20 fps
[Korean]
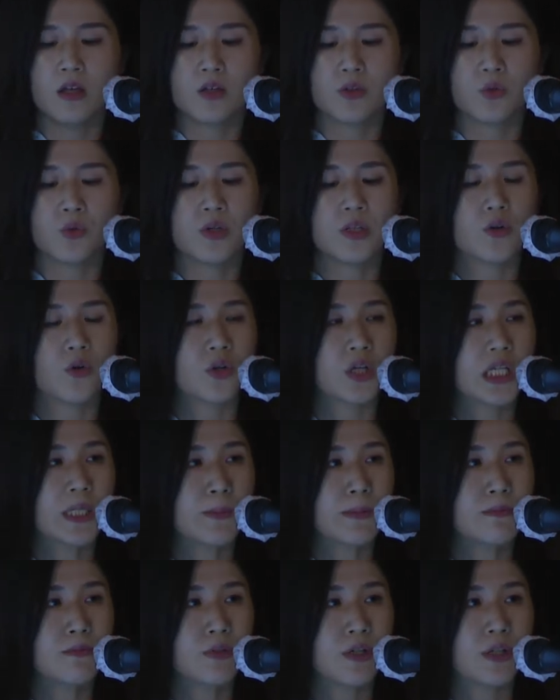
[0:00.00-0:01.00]
또한
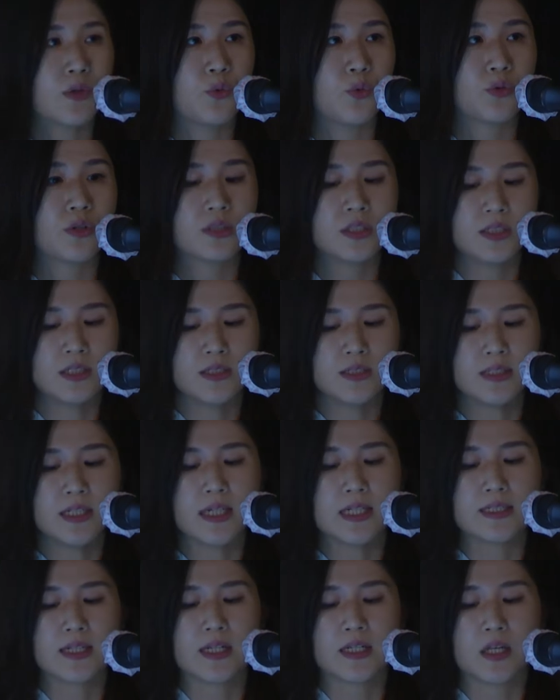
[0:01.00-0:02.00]
어린이박물관에 오는 7세
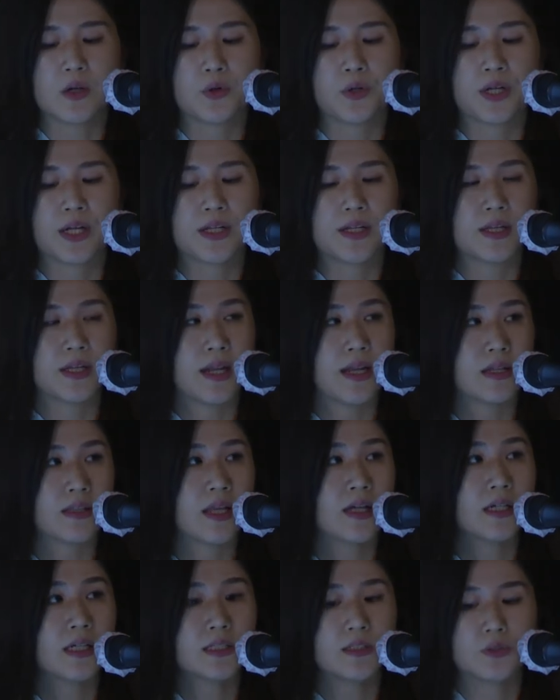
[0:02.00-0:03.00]
이상의 어린이들의
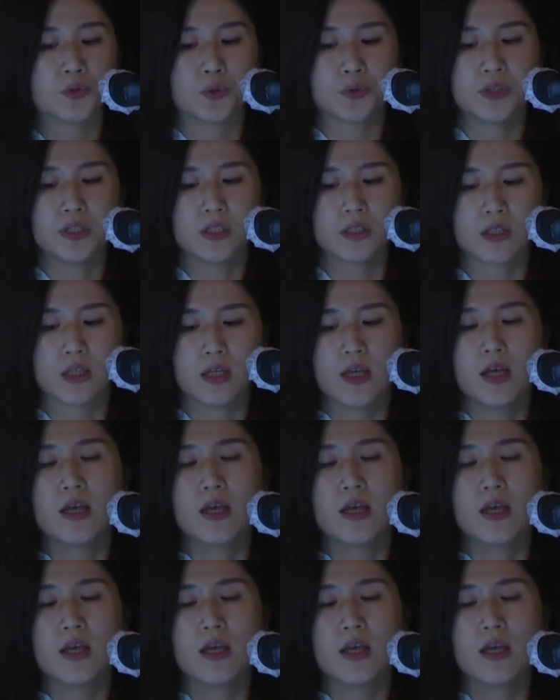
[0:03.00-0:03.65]
타겟으로는